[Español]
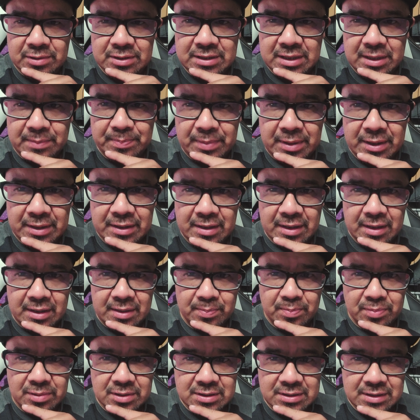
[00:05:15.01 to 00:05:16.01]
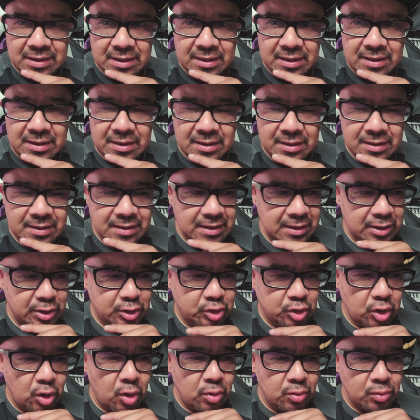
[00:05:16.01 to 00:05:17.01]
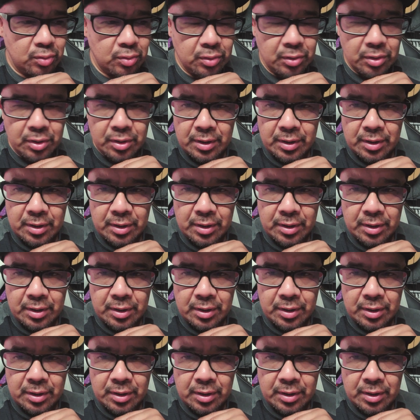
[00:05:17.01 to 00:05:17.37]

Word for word: pues ser parte ahí pues del, show.